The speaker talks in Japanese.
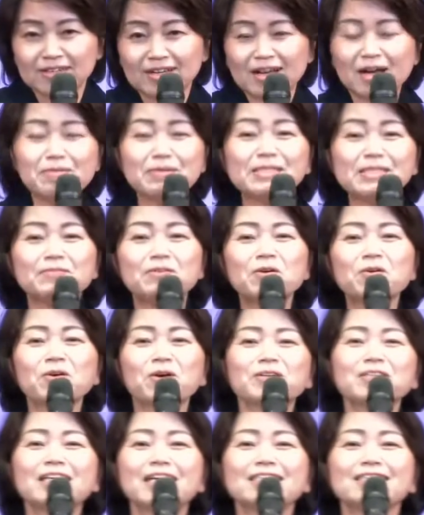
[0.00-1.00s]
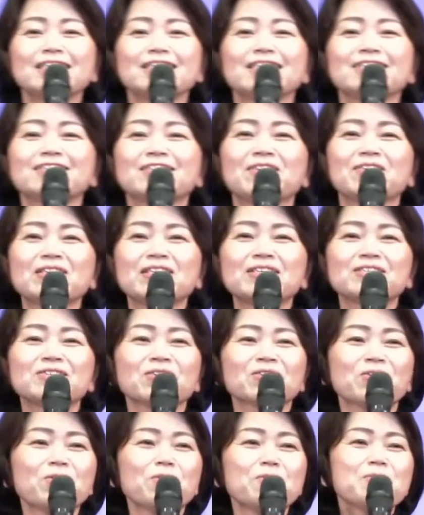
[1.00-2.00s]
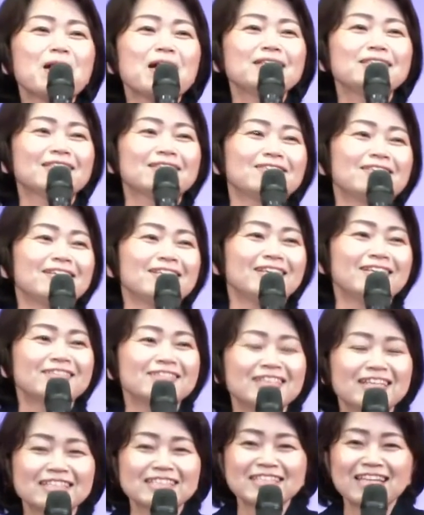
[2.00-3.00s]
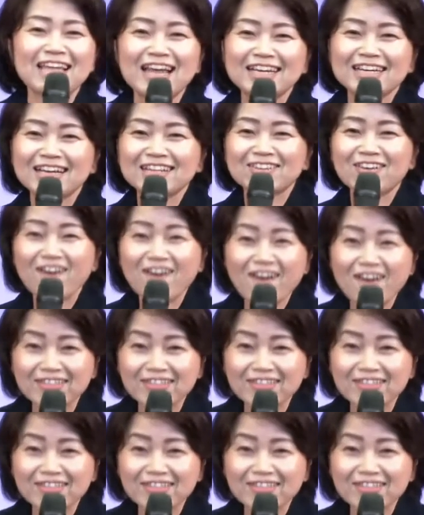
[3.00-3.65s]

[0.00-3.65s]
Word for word: 神様を怒る方じゃなくて私を今日も愛してくれてるんですねありがと